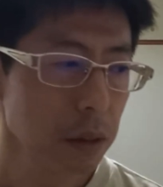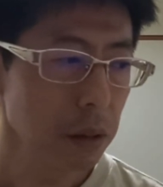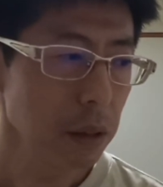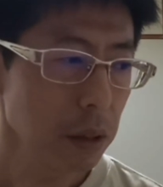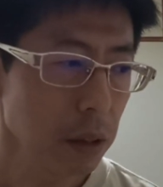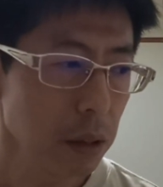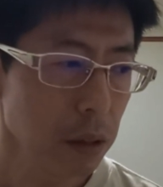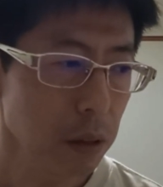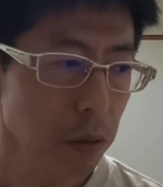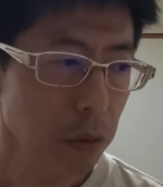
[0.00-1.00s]
で、
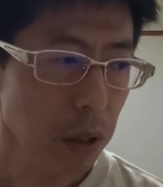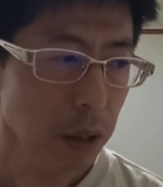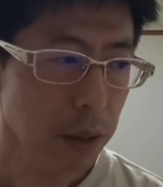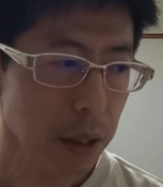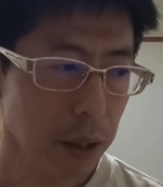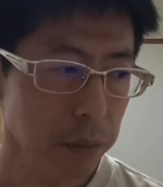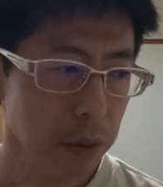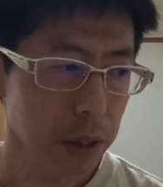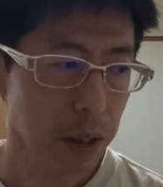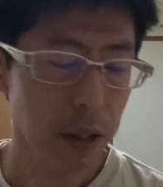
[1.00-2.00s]
大怪我は多
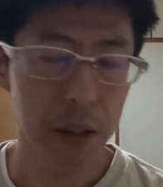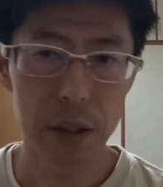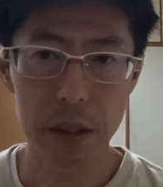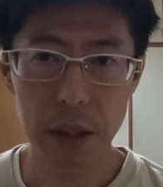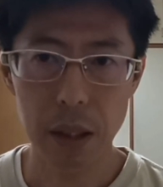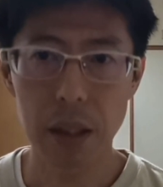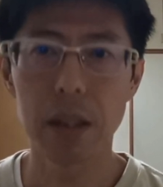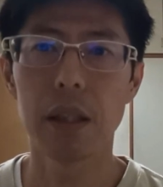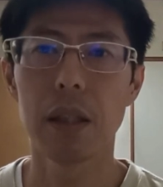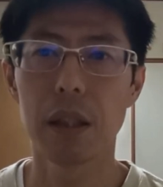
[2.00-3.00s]
分してないんじゃない